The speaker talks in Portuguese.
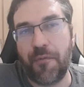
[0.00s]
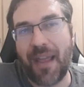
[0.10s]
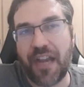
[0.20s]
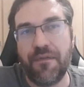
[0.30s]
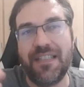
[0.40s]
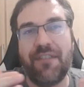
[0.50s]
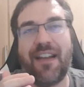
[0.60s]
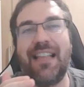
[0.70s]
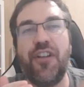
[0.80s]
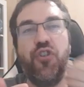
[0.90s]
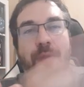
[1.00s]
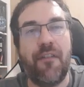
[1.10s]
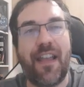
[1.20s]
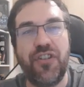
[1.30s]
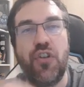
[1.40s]
mês, você vai dar de uma
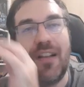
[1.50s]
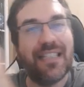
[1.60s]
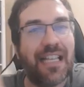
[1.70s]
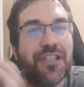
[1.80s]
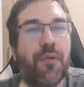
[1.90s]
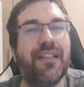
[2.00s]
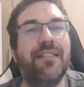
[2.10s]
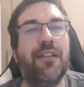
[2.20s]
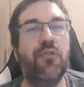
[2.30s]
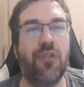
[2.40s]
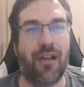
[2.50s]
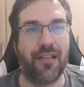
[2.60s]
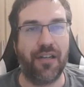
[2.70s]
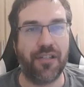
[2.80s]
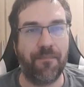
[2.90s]
vez só 155
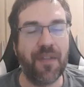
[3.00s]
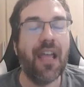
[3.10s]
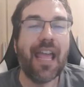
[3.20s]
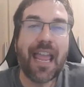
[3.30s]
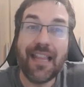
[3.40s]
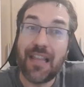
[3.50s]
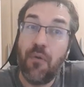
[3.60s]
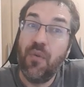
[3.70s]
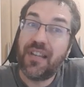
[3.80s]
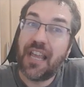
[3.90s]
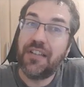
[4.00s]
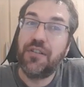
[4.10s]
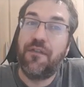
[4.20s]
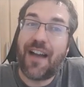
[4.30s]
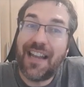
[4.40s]
dólares. Então, o que
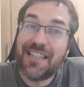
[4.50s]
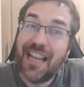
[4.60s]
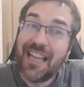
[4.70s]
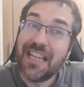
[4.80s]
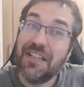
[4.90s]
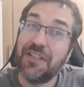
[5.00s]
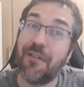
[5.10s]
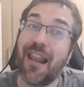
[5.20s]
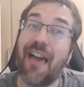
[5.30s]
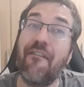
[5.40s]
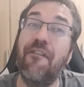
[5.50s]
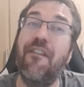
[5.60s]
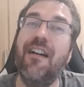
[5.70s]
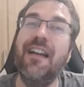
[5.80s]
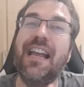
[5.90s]
isso faz? Isso
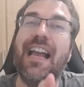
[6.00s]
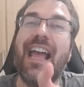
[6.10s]
alavanca a